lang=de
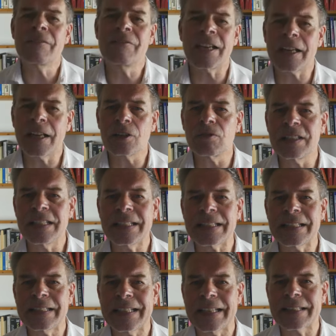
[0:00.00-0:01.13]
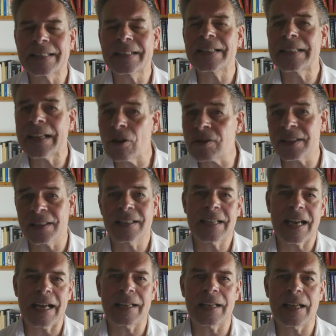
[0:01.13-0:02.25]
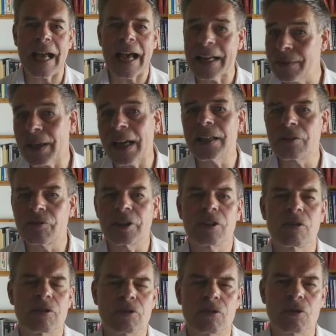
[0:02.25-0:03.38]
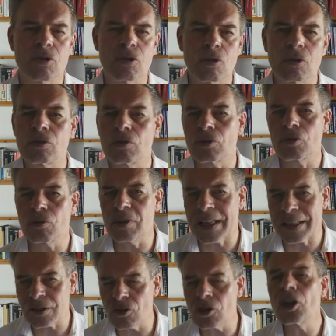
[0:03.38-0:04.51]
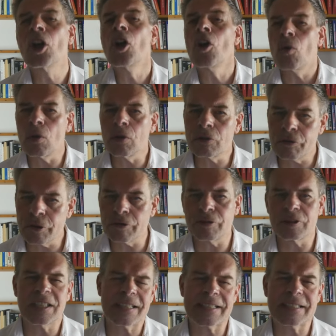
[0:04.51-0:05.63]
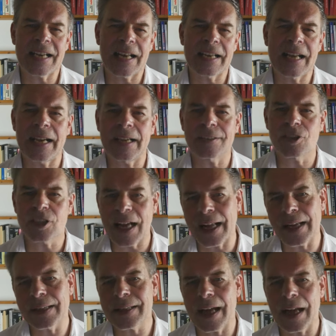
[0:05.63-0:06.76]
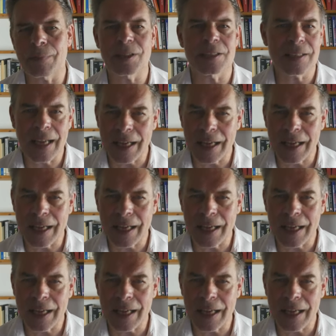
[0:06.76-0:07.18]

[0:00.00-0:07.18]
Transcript: Wir kalkulieren jetzt 1000 Taler einmalig für die Konstruktion und Zulassung und 500 Taler an Stahl, Kabeln,